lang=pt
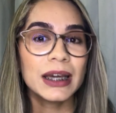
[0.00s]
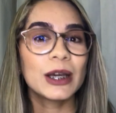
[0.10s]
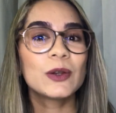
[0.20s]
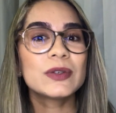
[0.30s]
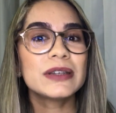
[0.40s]

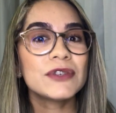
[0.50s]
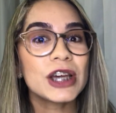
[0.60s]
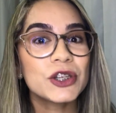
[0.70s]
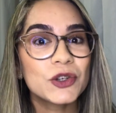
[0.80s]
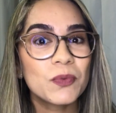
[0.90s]
Inclusive,
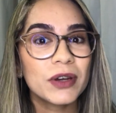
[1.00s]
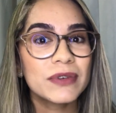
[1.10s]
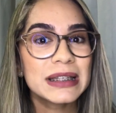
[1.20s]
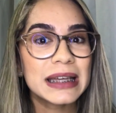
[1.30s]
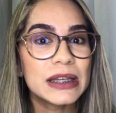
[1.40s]
já digo para
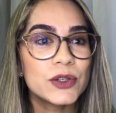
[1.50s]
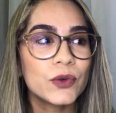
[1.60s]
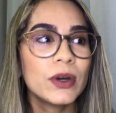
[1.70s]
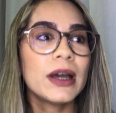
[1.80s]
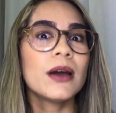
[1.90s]
vocês,
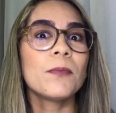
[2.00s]
viu?